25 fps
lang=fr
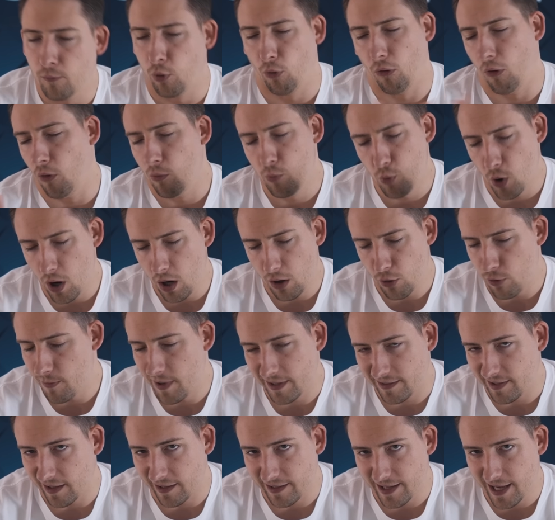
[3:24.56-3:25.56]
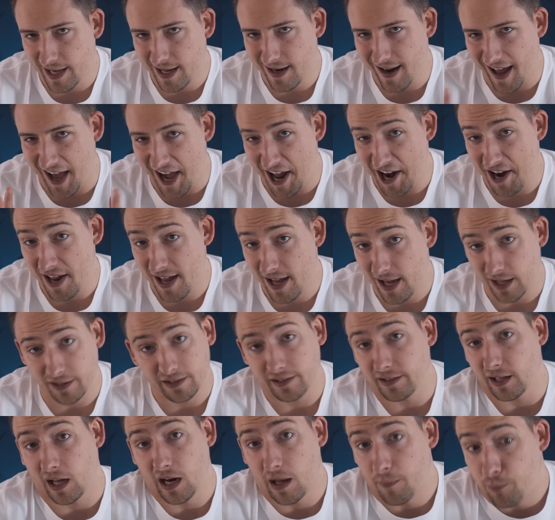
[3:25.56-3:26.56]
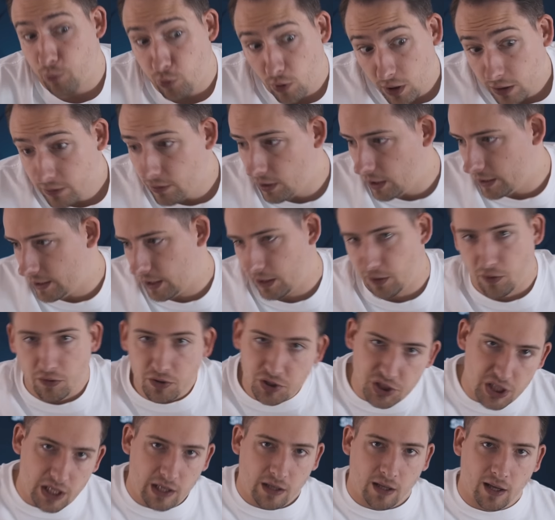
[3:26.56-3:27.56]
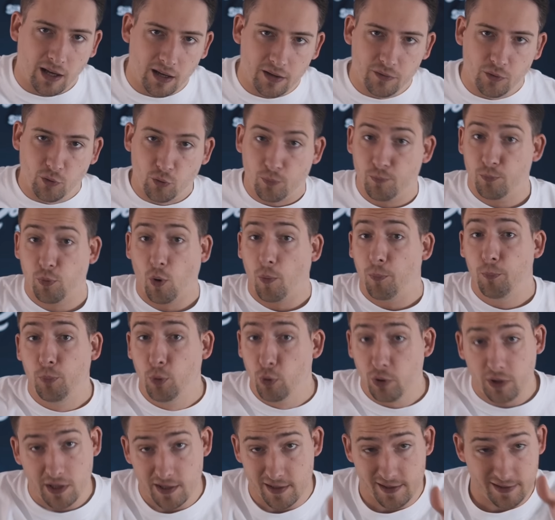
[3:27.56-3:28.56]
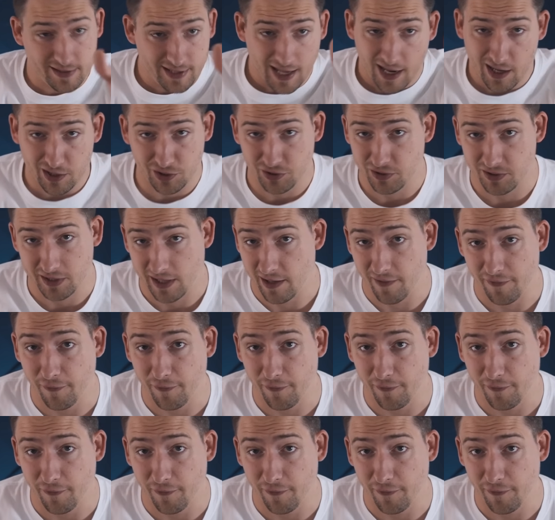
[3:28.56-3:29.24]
Bon, au moins le matériel a l'air d'être à la pointe de la technologie, hein, donc pour peu qu'ils sachent ce qu'ils